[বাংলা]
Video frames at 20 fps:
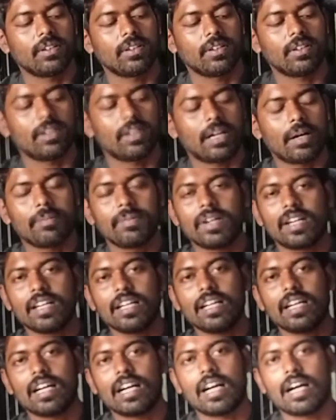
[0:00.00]
আপনারা
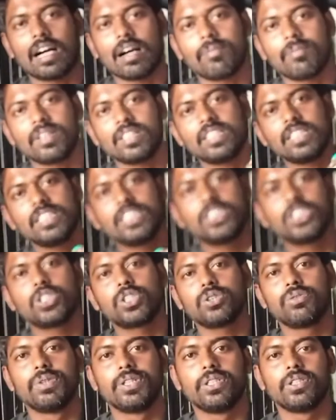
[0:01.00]
আপনাদের নিজস্ব
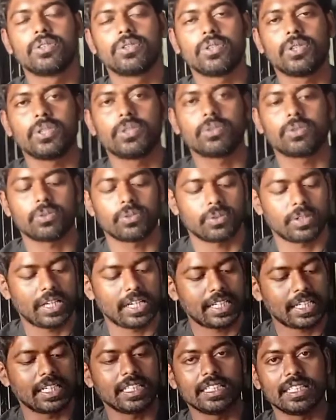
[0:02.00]
ভিডিও তৈরি করুন
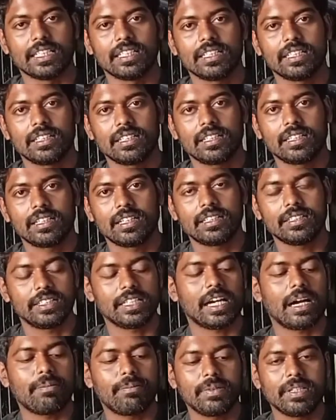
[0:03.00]
এটা নিয়ে যে
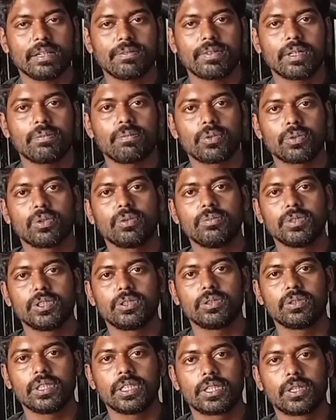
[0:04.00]
আপনি আপনার প্রথম
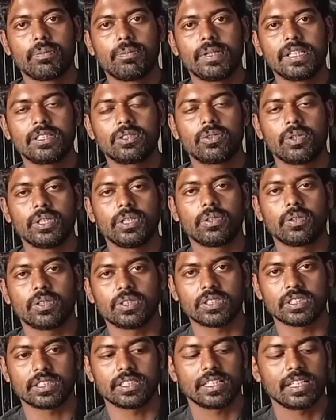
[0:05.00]
ইকোব্রিক তৈরি
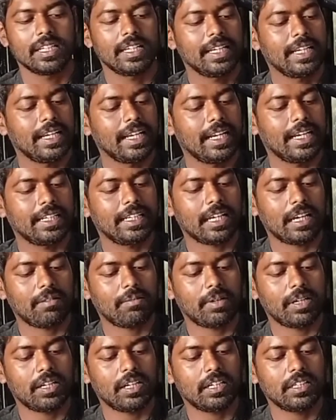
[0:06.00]
করছেন এটা
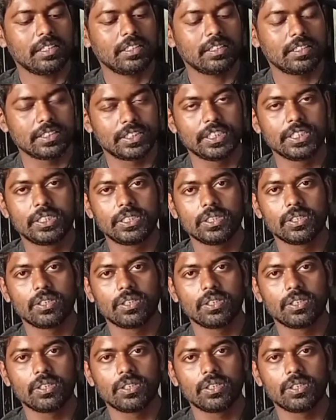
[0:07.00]
আমার দ্বিতীয়